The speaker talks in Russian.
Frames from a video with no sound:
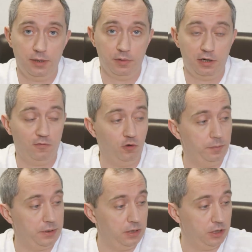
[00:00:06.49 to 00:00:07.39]
Марафон
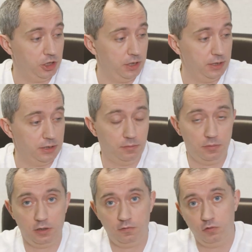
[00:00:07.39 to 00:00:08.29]
продолжается.
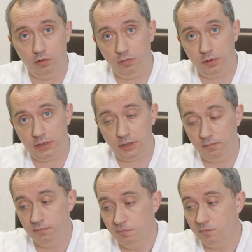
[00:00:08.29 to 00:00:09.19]
Марафон у
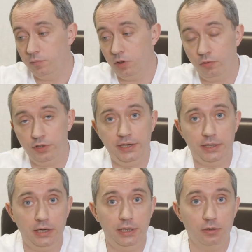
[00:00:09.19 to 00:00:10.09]
нас похудей
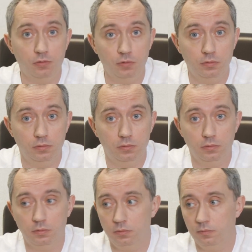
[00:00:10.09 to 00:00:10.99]
к лету.
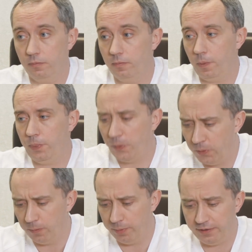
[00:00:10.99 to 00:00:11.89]

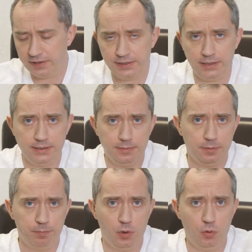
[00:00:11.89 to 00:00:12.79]
Фу,
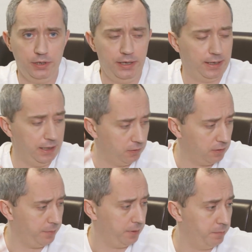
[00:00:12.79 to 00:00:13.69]
привязался, похудей к лету
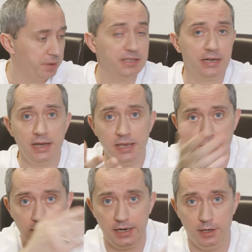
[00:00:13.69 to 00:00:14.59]
опять.
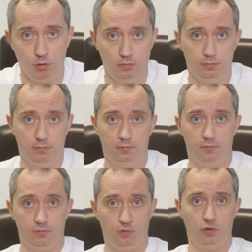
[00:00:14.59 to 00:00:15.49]
Постройнее к лету.
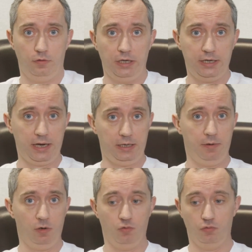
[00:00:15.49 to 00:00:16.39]
Все, никак не
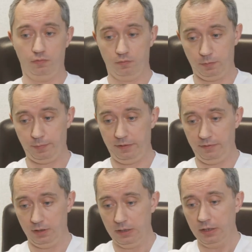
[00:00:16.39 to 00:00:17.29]
могу. Вот
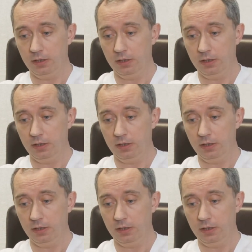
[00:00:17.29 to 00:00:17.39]
привык.